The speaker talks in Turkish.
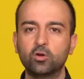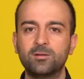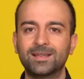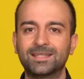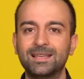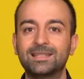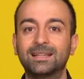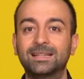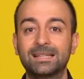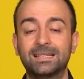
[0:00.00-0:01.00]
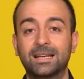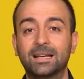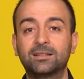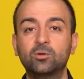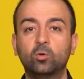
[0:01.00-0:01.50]
o zaman sayısal derslere
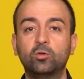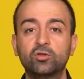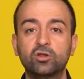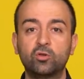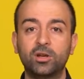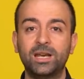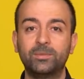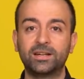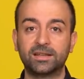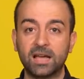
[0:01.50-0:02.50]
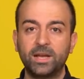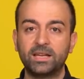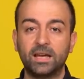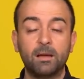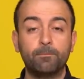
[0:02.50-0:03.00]
yatkın olduğumuzu söyleyebiliriz.
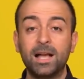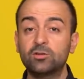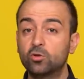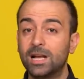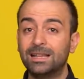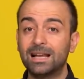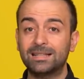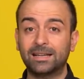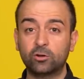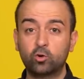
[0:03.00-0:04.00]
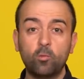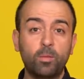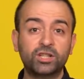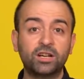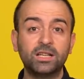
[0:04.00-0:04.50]
Peki ben sözel ders derslerde çok
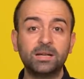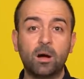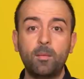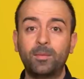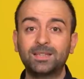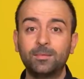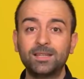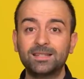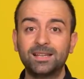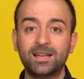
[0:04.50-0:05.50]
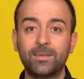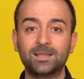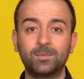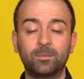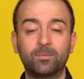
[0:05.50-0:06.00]
başarılıyım ama matematik
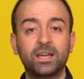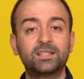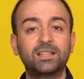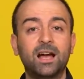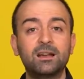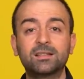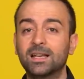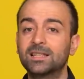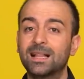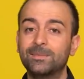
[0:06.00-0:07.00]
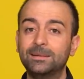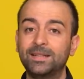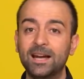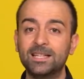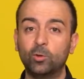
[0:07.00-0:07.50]
seçemez miyim? Eşit ağırlık sayısal benim
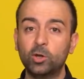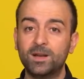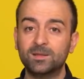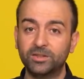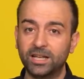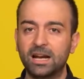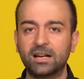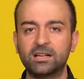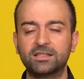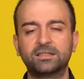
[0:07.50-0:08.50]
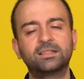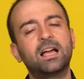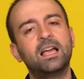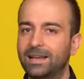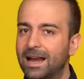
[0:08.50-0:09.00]
tercihim olamaz mı diyen arkadaşların
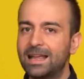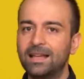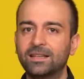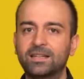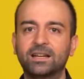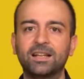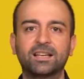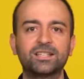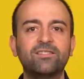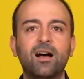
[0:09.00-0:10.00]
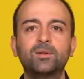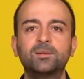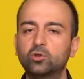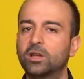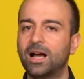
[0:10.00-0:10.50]
da ilerleyen dakikalarda
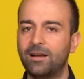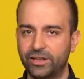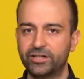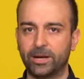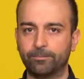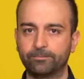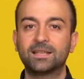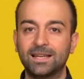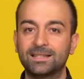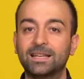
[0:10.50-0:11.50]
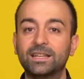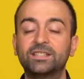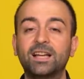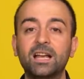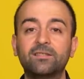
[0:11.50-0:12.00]
cevabını mutlaka vereceğim. Sayısal
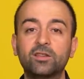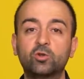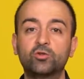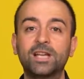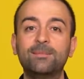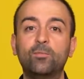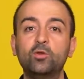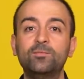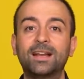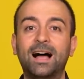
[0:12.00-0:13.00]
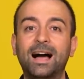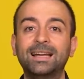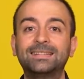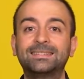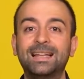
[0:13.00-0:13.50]
eşit ağırlık ve sözel bölümlere
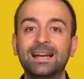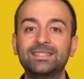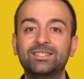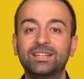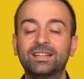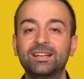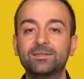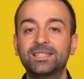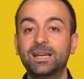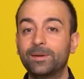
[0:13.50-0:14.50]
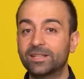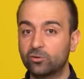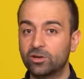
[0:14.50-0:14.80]
ait ders içeriklerini sizlere biraz